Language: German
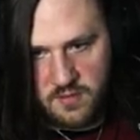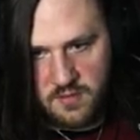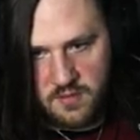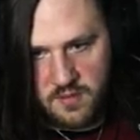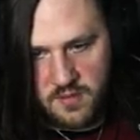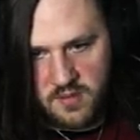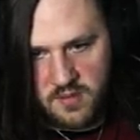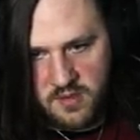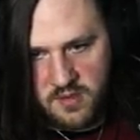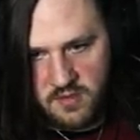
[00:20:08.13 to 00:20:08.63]

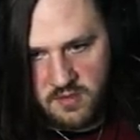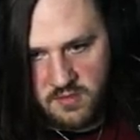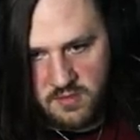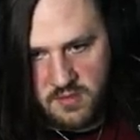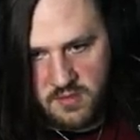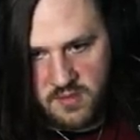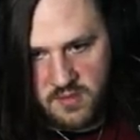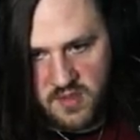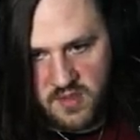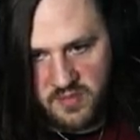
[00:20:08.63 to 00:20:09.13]
Na da,
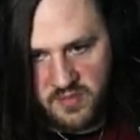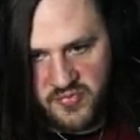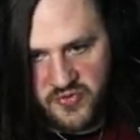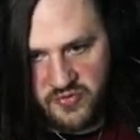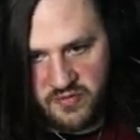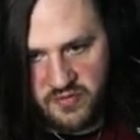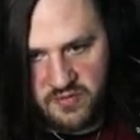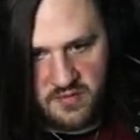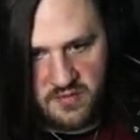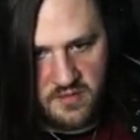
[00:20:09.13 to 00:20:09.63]
ich hab's.
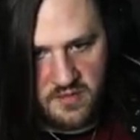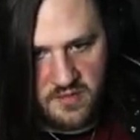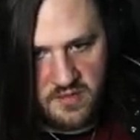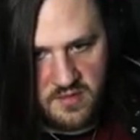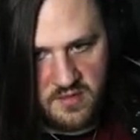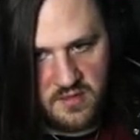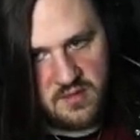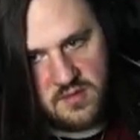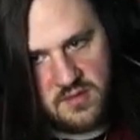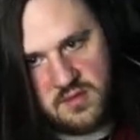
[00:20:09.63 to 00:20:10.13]

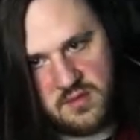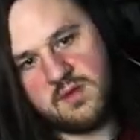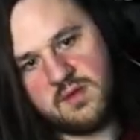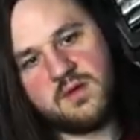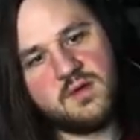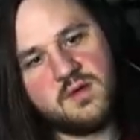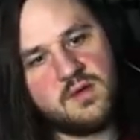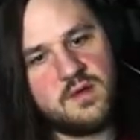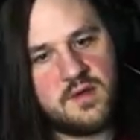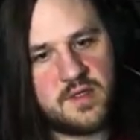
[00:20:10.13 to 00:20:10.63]

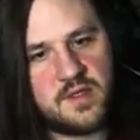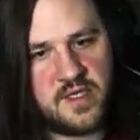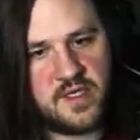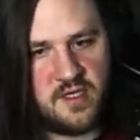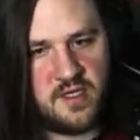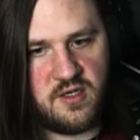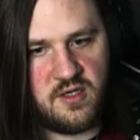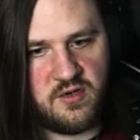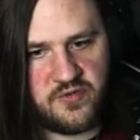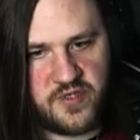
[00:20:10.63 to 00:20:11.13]
Okay,
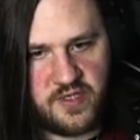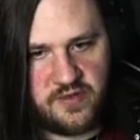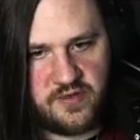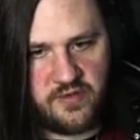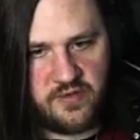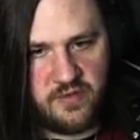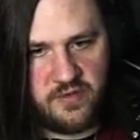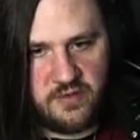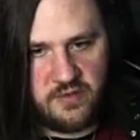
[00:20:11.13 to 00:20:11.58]
auf geht's.